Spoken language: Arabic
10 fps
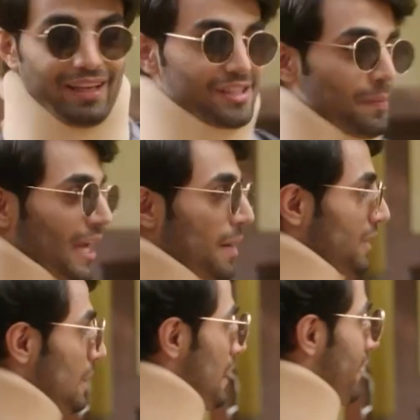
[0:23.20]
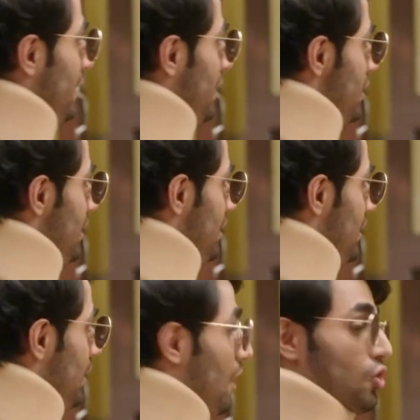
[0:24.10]
وانت شو قصدك بهذا الحكي
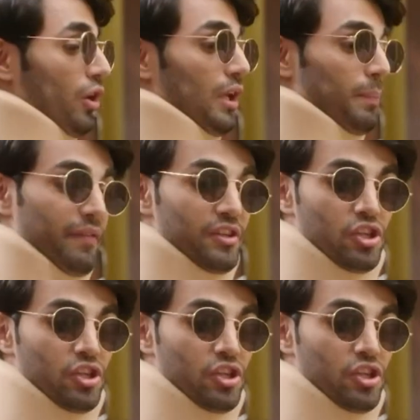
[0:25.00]
فيديكا؟ اسف